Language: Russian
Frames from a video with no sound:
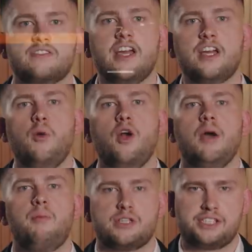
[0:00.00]
В своих
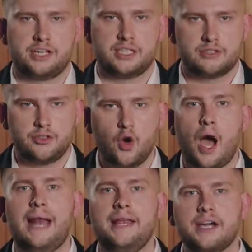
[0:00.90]
более поздних
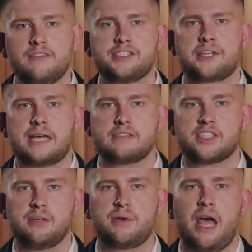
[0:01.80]
интервью Олег
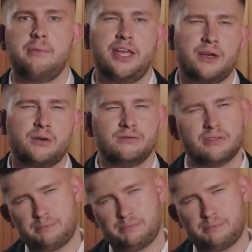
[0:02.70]
высказывался про Америку